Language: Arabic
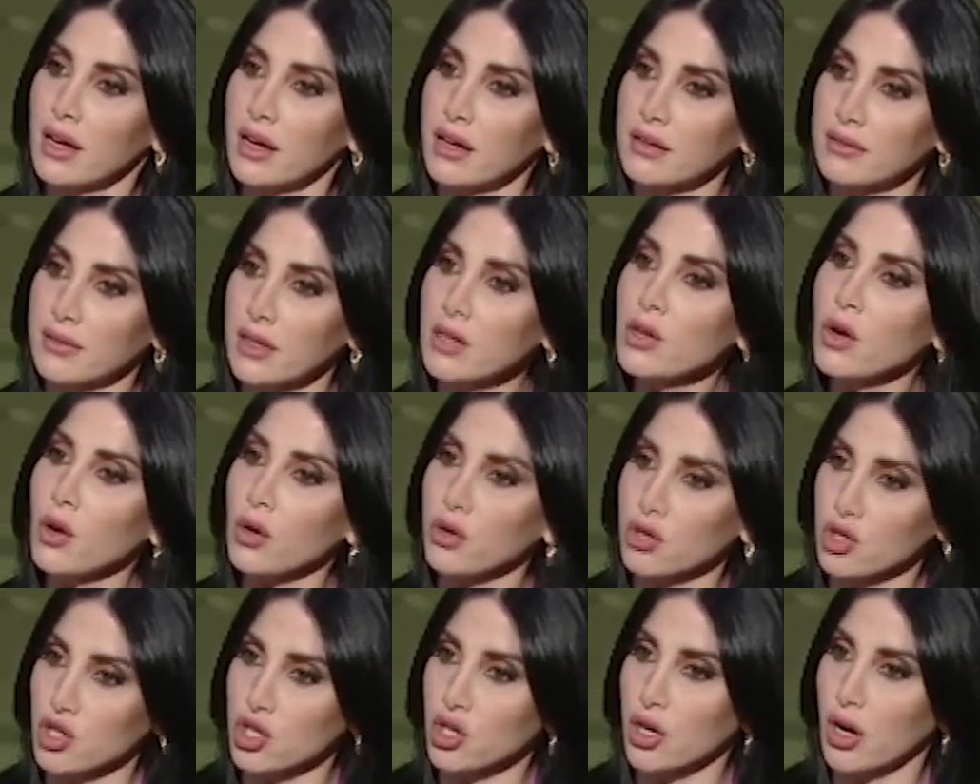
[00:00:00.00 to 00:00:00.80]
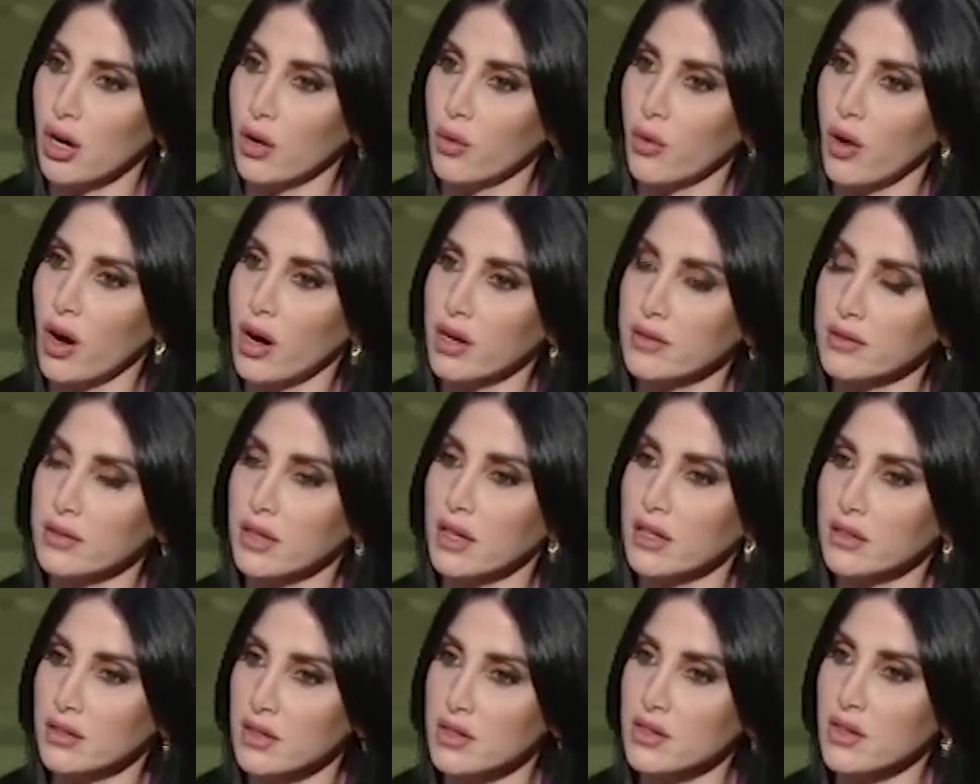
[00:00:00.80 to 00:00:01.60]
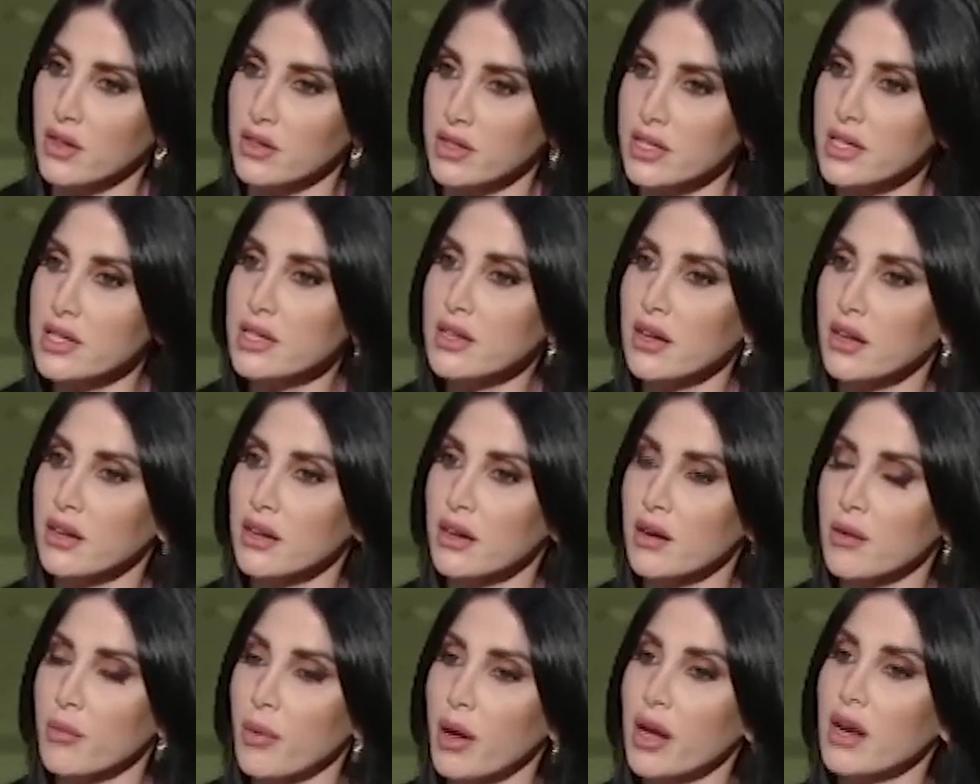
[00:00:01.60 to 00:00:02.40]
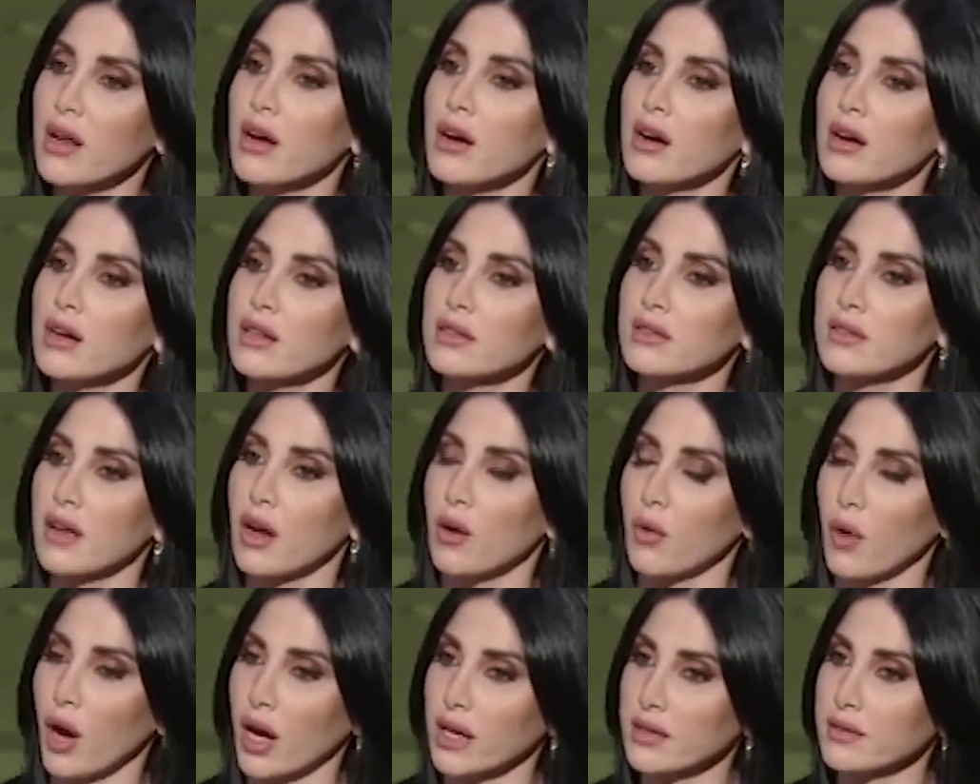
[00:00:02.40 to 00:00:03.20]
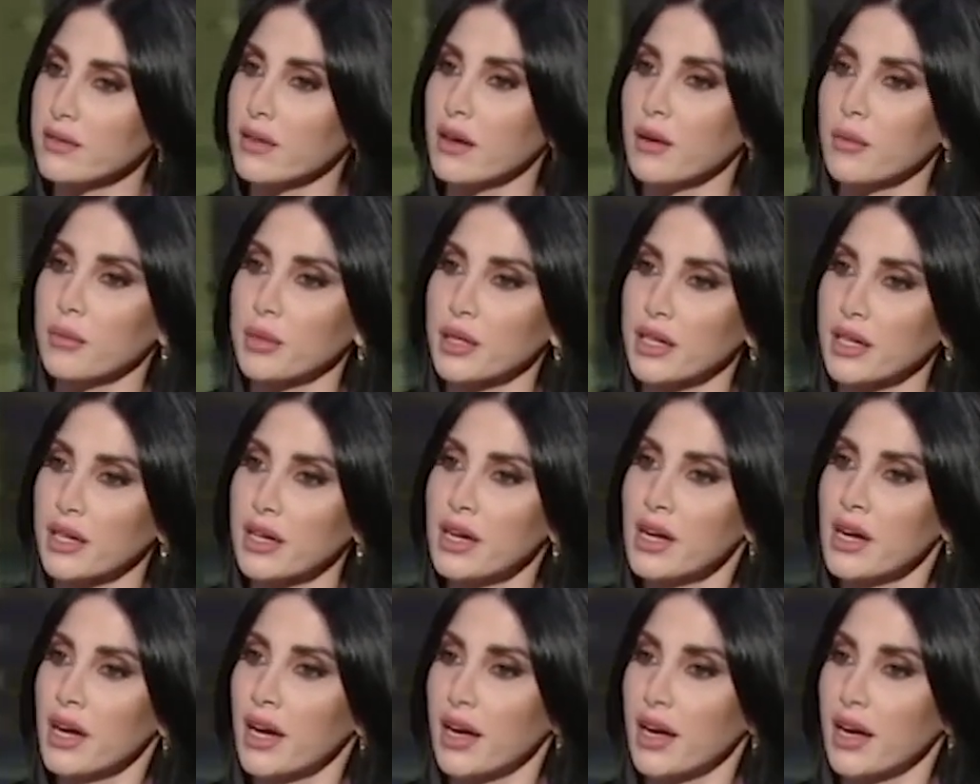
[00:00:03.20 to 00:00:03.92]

تنعش اوقات اقتصاديا البلد او حتى